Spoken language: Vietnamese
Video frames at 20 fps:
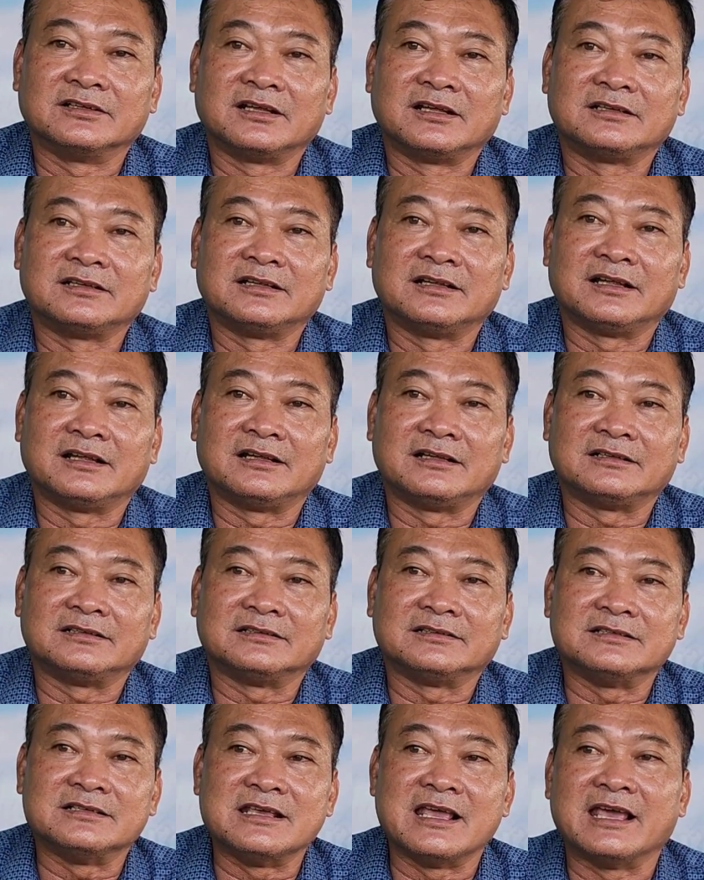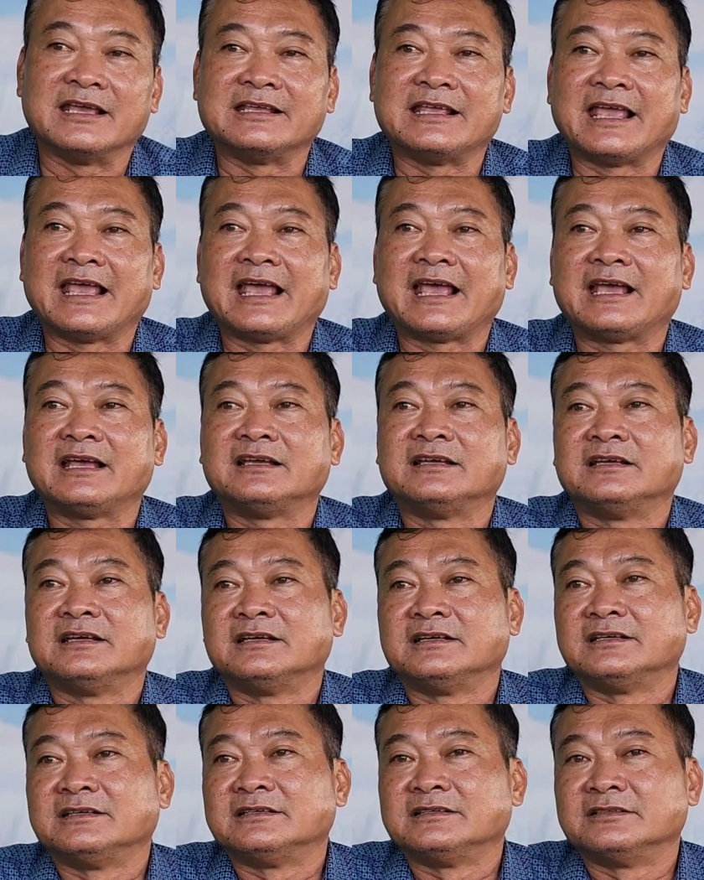cho nên là về nhà
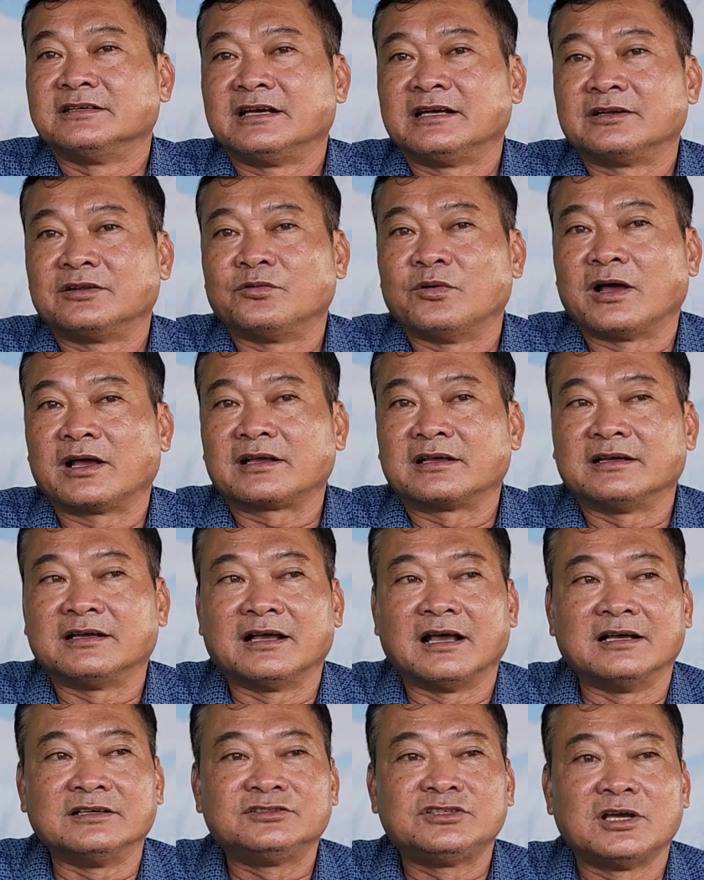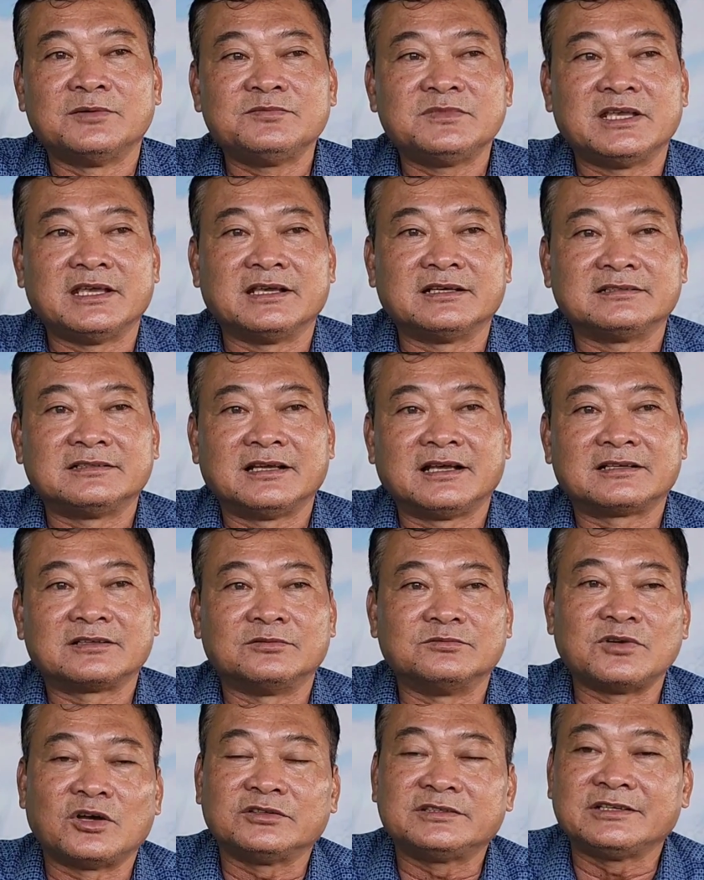hay là hoặc ở xóm giềng thì anh
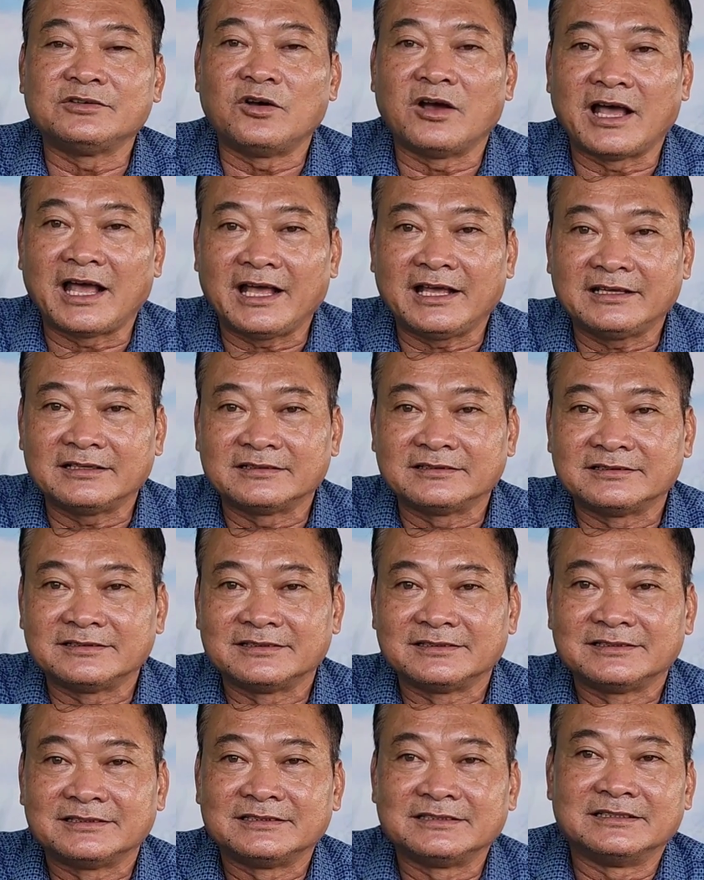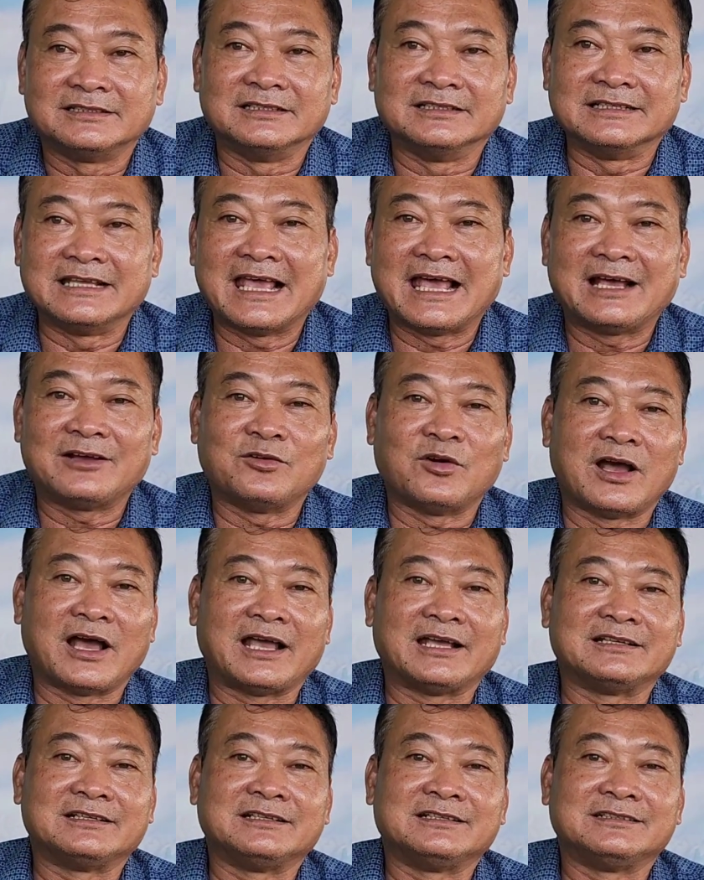cũng nói tiếng hoa ừ. ra
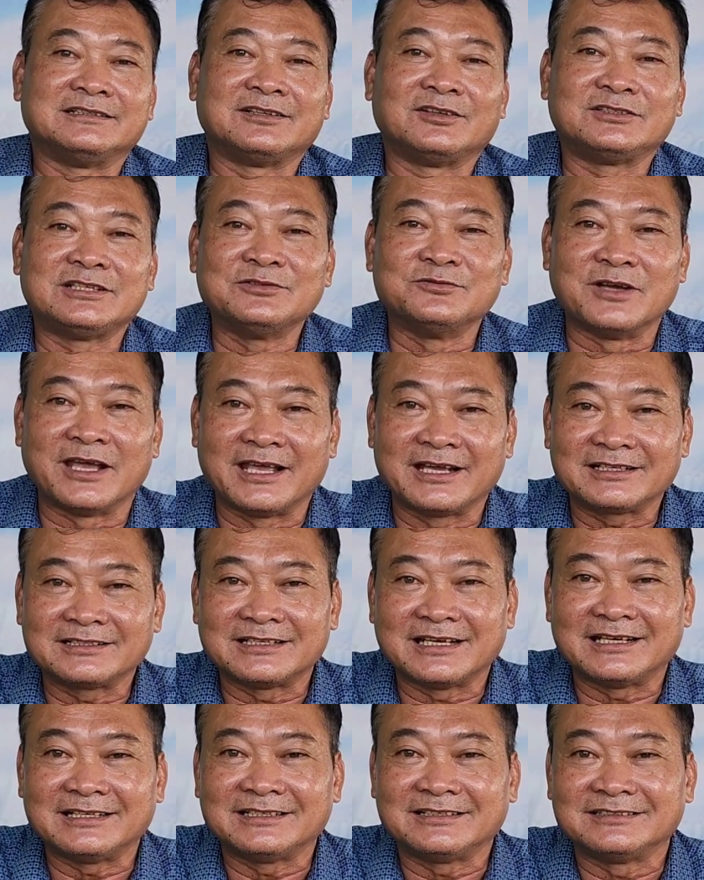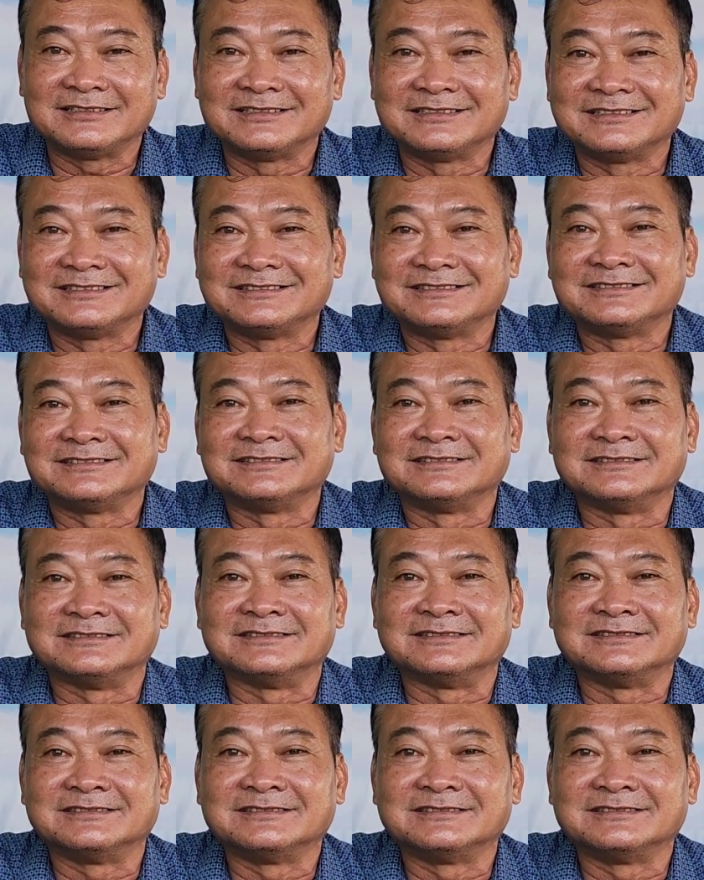ngoài thì nói tiếng việt vậy ừ, ừ.